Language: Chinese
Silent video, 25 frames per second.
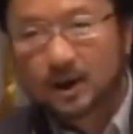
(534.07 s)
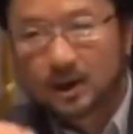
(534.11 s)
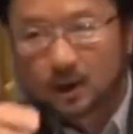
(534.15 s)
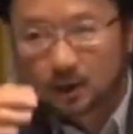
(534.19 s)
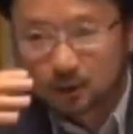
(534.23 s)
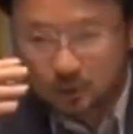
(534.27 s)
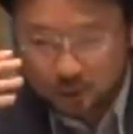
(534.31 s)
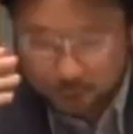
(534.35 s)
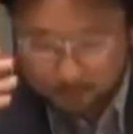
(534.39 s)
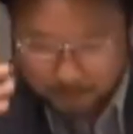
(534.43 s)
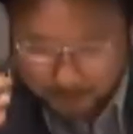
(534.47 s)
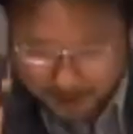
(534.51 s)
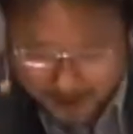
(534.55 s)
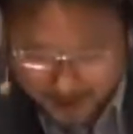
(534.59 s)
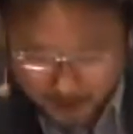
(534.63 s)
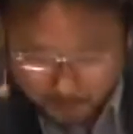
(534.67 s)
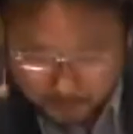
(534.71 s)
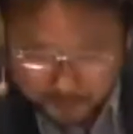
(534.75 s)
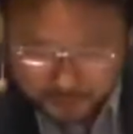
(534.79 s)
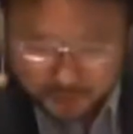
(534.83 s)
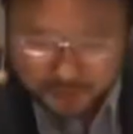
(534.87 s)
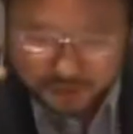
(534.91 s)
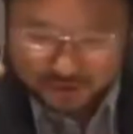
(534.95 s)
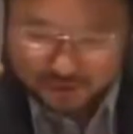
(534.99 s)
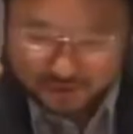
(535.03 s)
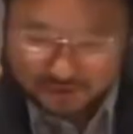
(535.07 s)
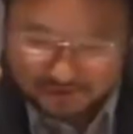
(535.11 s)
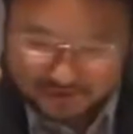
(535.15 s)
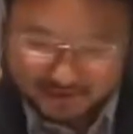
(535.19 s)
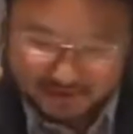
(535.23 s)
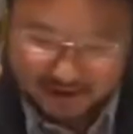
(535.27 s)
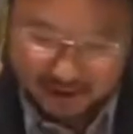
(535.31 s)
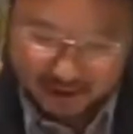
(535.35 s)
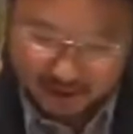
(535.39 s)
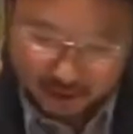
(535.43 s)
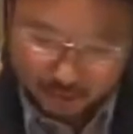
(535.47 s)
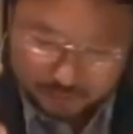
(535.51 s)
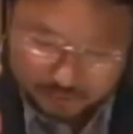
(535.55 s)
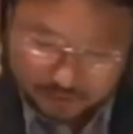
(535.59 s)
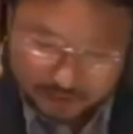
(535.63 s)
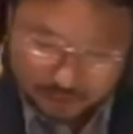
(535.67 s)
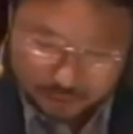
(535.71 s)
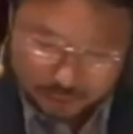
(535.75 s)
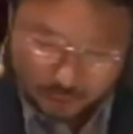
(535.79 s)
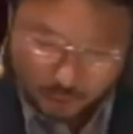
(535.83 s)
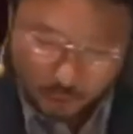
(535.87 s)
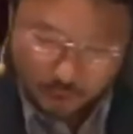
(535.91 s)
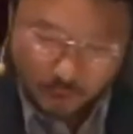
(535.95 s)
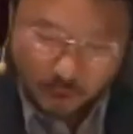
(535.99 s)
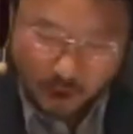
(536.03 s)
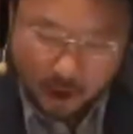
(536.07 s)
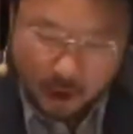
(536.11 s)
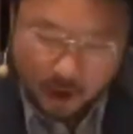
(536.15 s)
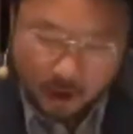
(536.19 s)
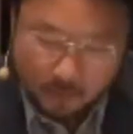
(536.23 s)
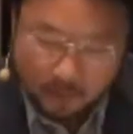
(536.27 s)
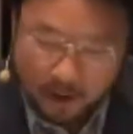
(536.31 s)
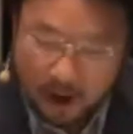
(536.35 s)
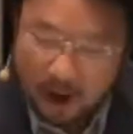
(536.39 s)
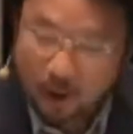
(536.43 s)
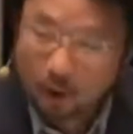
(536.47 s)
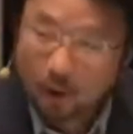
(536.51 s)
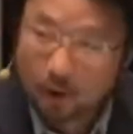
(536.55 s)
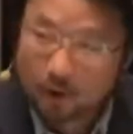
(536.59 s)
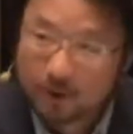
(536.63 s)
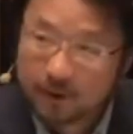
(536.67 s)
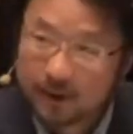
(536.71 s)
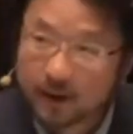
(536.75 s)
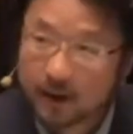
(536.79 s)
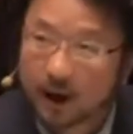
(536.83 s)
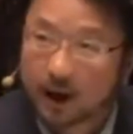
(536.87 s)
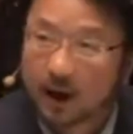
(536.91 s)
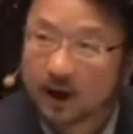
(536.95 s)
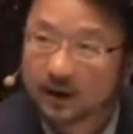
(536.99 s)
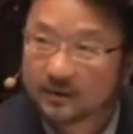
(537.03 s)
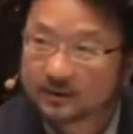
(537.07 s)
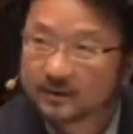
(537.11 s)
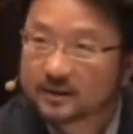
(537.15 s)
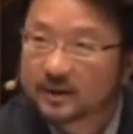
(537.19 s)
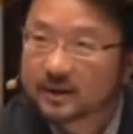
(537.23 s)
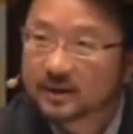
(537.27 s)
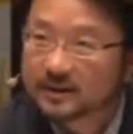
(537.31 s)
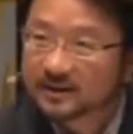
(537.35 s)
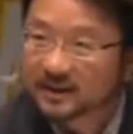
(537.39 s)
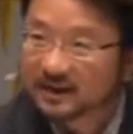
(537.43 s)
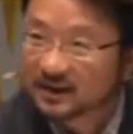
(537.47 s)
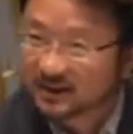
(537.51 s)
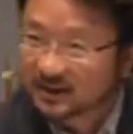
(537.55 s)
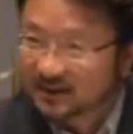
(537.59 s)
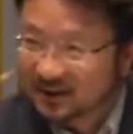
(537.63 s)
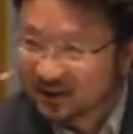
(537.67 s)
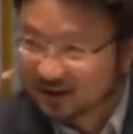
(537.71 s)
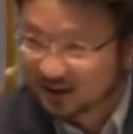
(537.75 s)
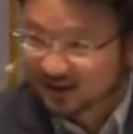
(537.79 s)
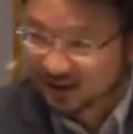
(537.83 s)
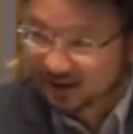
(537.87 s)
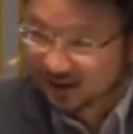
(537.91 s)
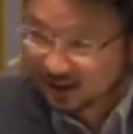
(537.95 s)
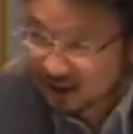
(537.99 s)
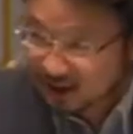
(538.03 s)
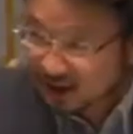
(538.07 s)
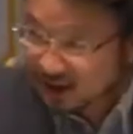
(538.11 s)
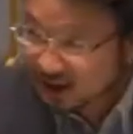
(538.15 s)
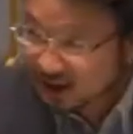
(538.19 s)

所以 parish 这个词就是从 p a r o i a 这个词